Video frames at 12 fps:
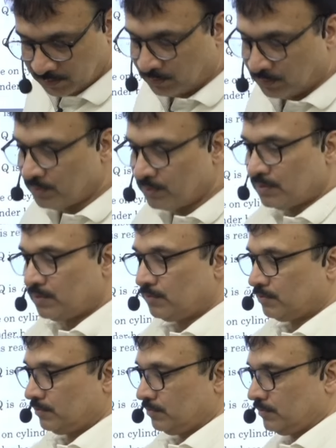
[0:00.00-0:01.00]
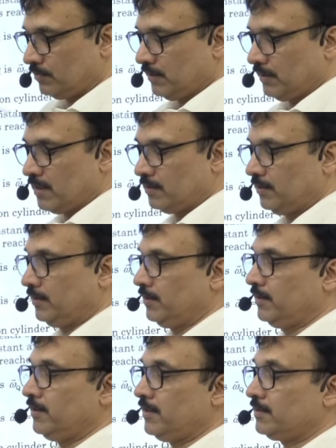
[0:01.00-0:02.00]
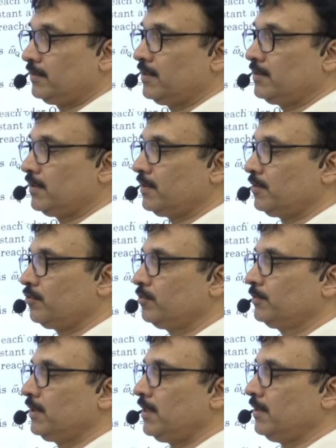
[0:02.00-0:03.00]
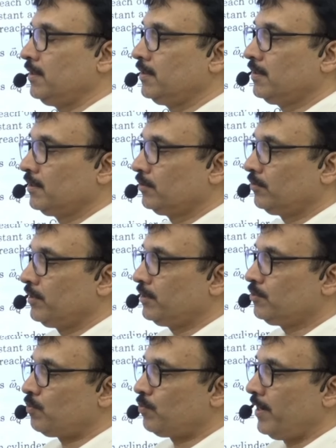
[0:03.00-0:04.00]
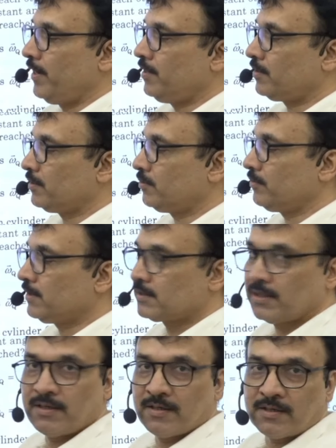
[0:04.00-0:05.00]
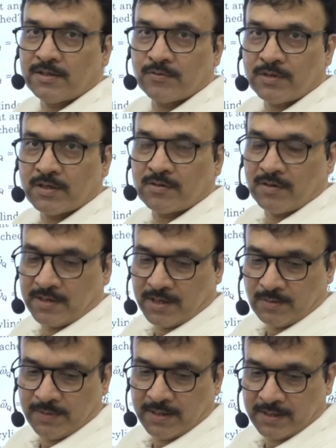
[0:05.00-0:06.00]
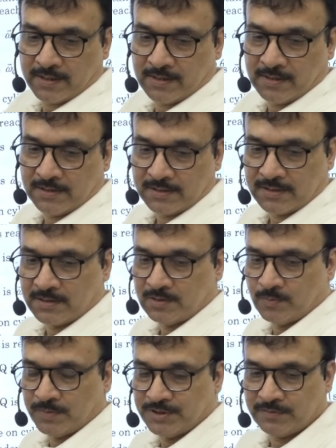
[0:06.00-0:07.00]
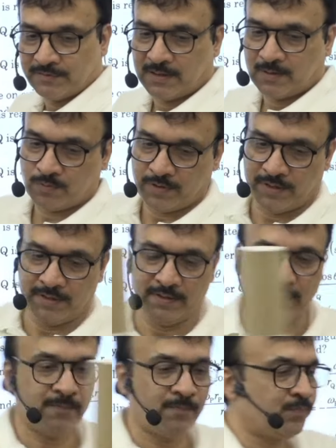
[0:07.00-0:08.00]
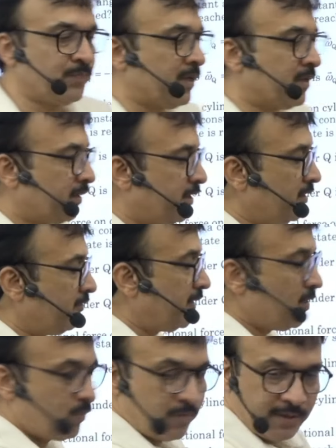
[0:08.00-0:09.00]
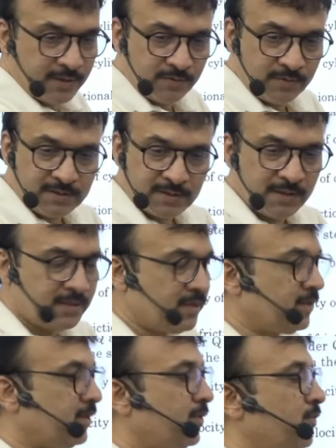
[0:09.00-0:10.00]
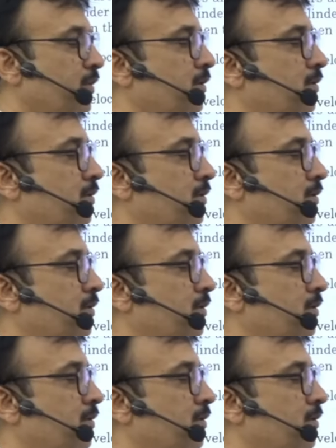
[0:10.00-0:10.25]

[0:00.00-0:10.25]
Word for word: तो यहाँ देखिए ये इस तरह से अगर घूमता है तो ये जो पॉइंट जो कि सिलेंडर क्यू के कांटेक्ट में आएगा इसका जो पीछे वाला पॉइंट है ये वाला पॉइंट जो कि सिलेंडर क्यू के